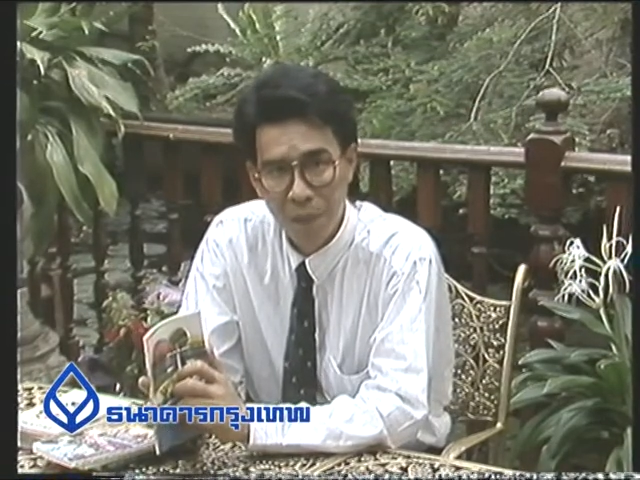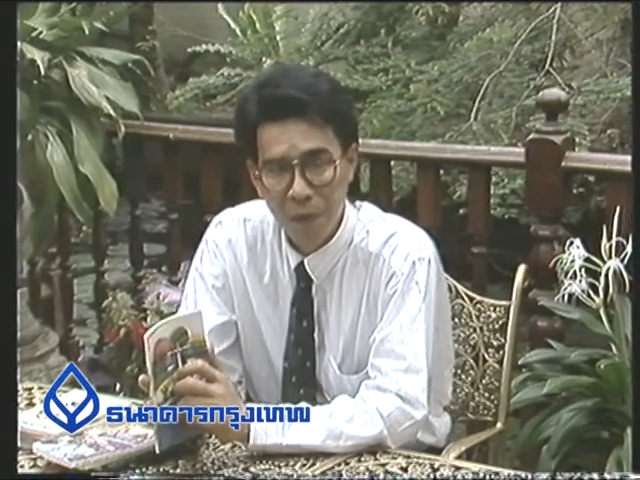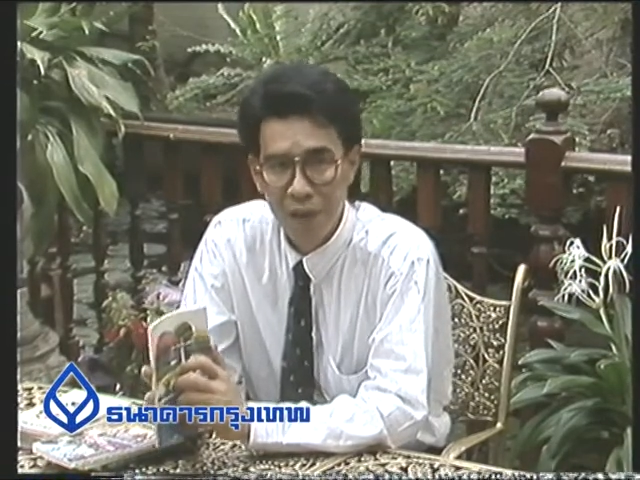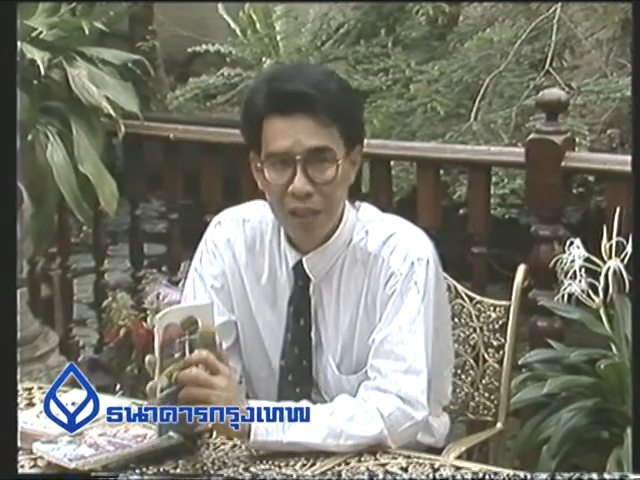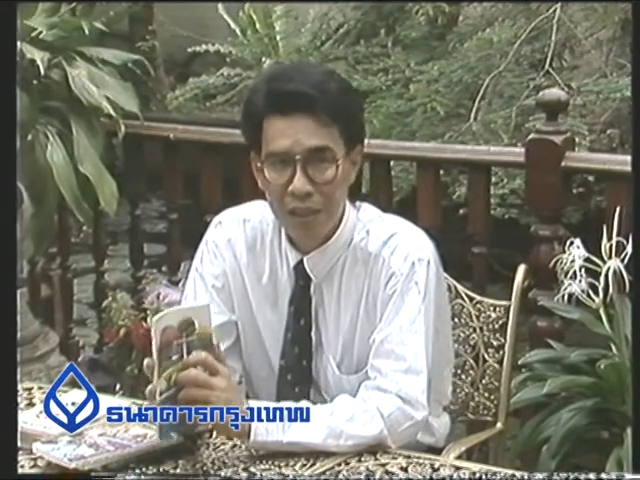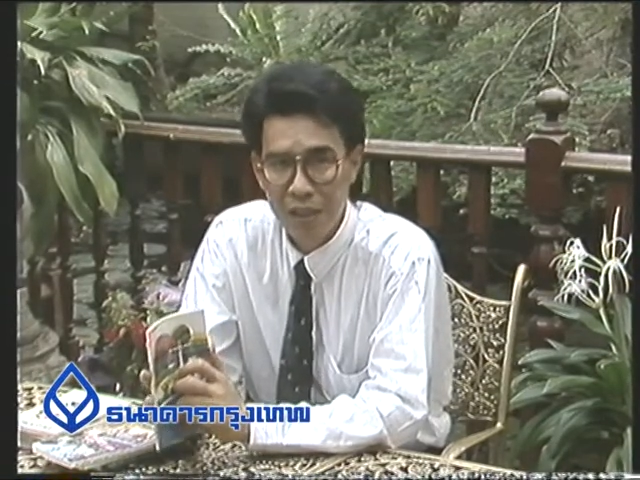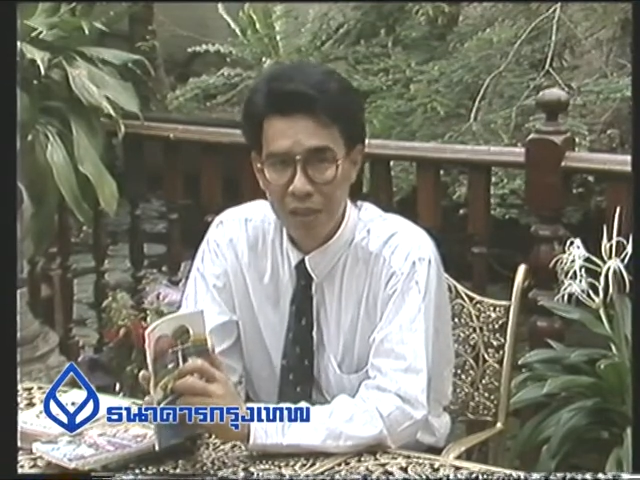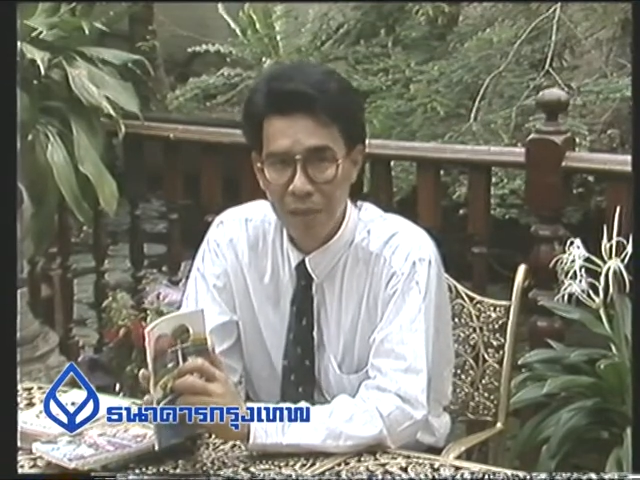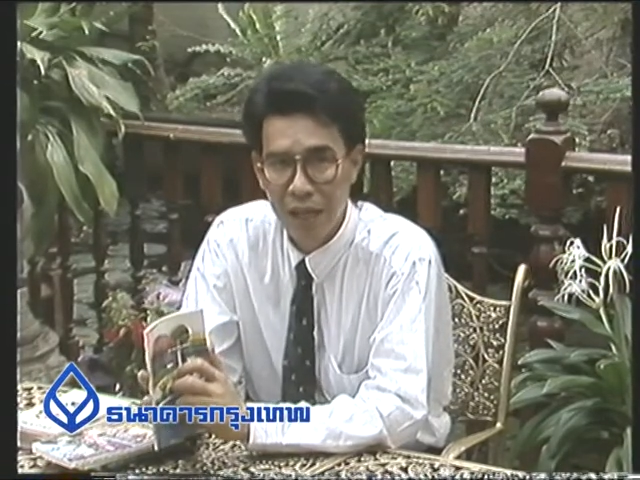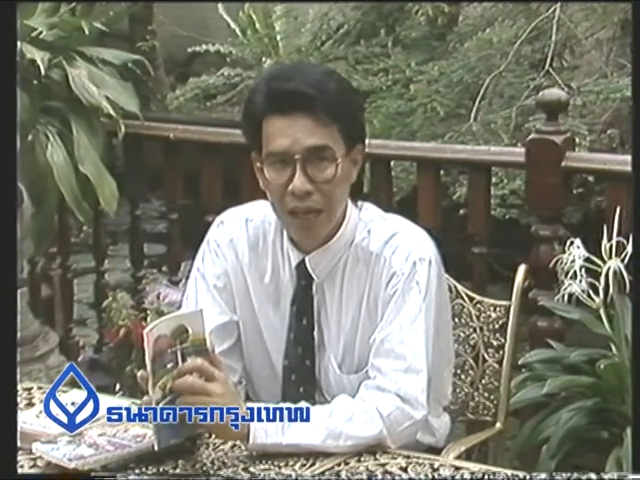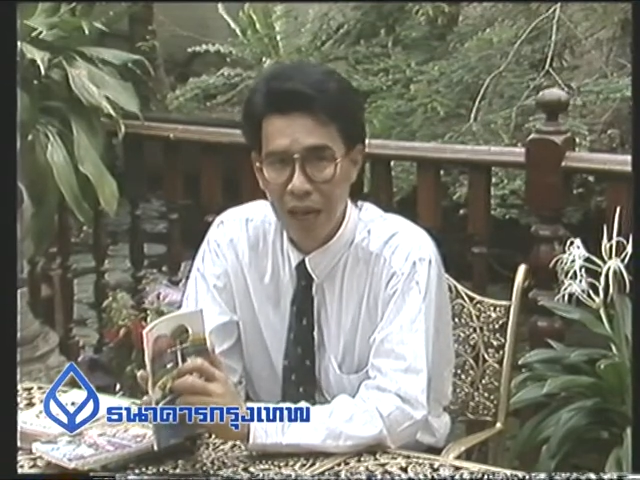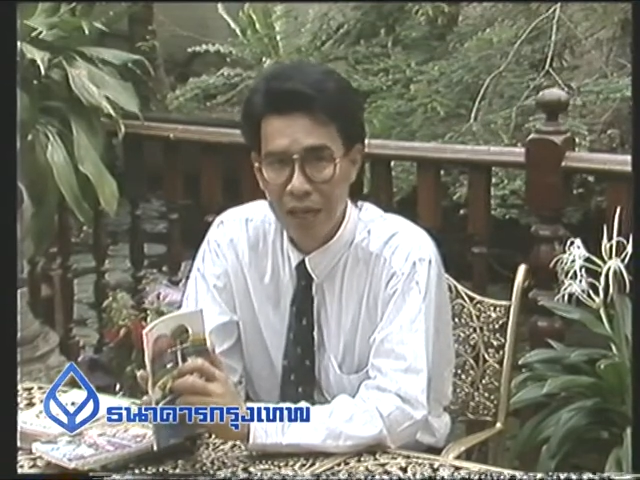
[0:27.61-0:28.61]
เพราะว่าหนังสือ
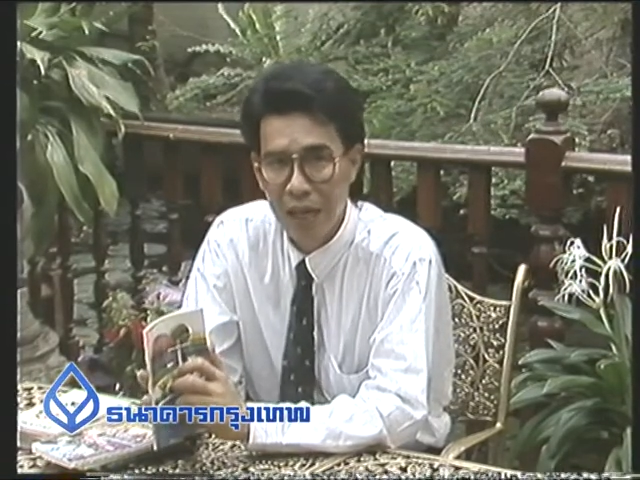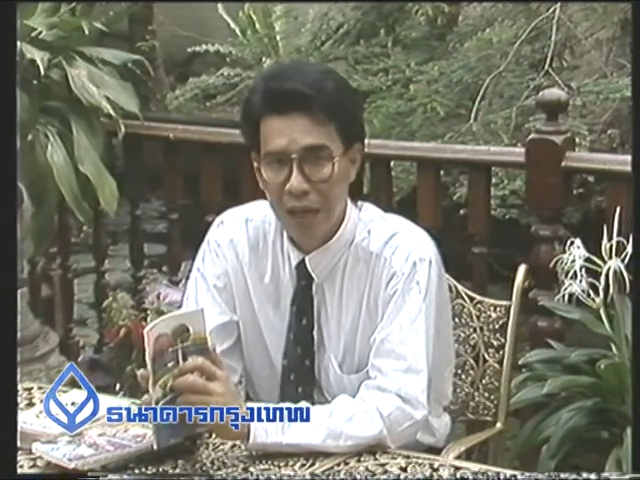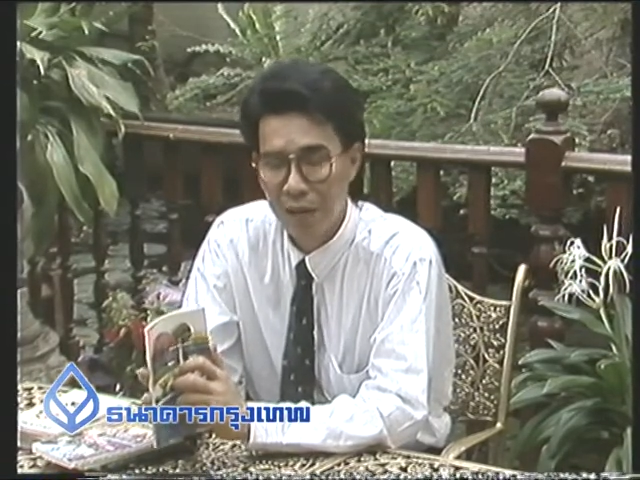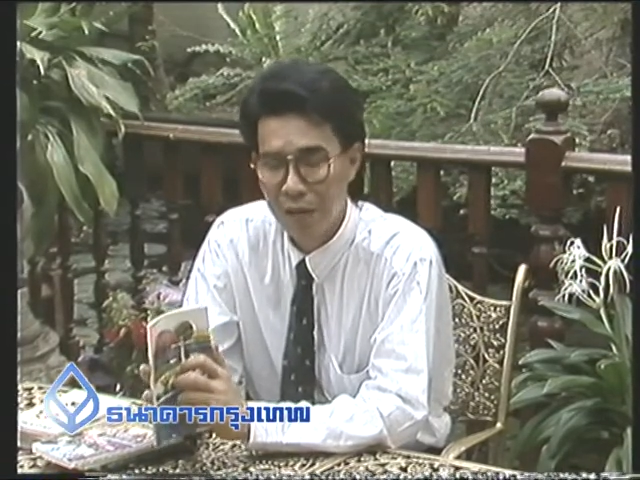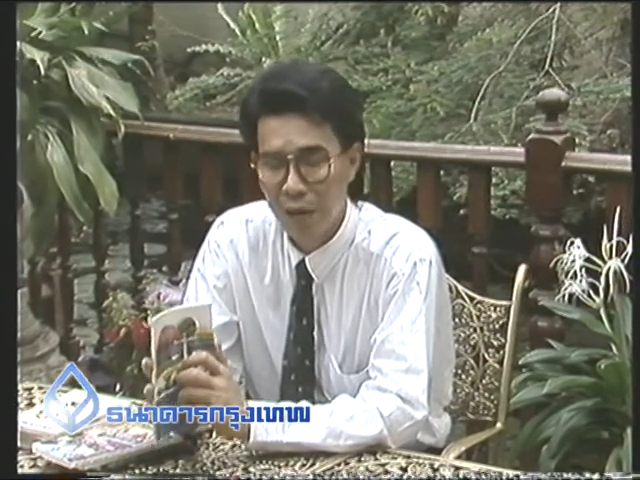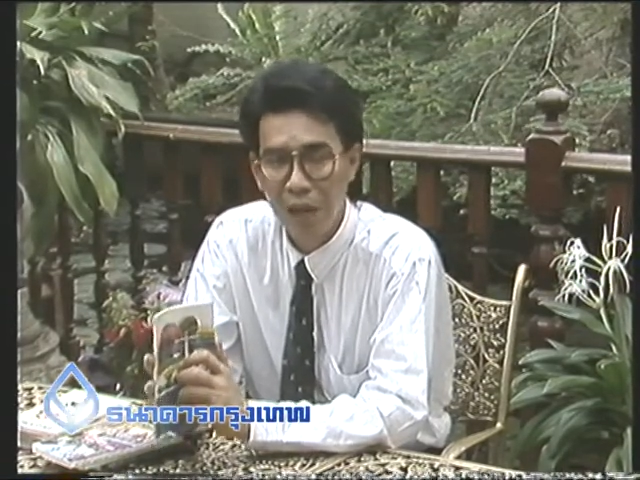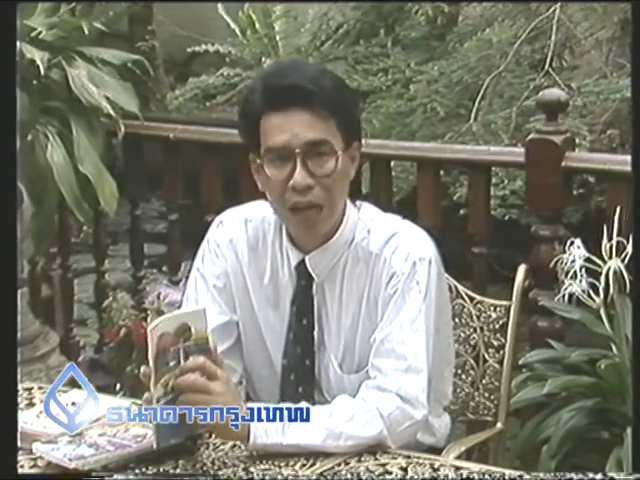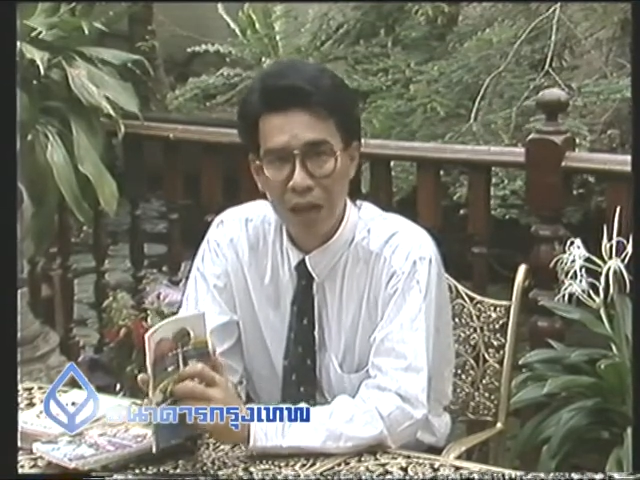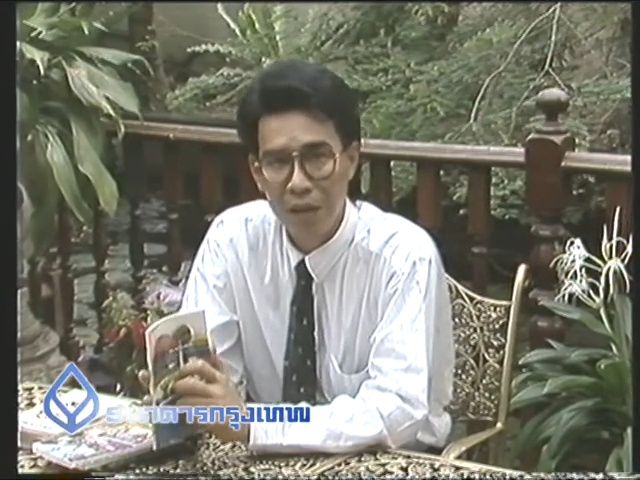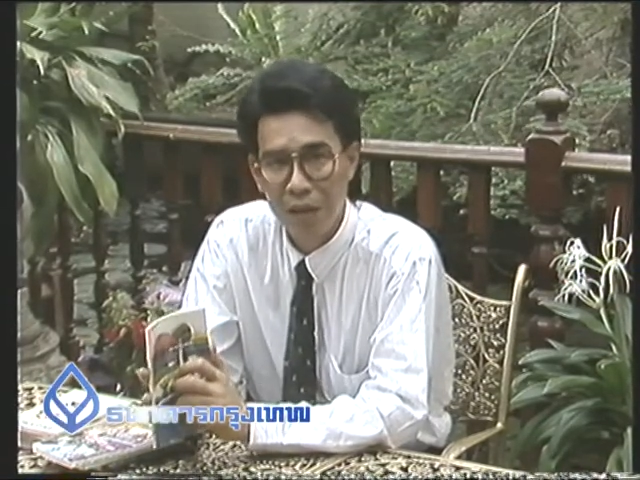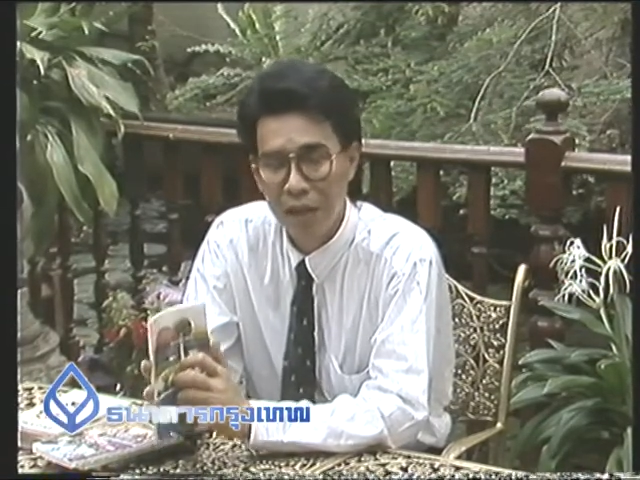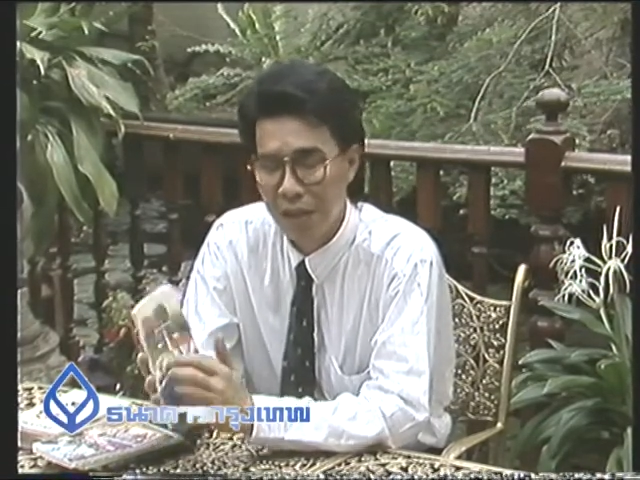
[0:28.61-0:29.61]
บางครั้งเนี่ยต้องการ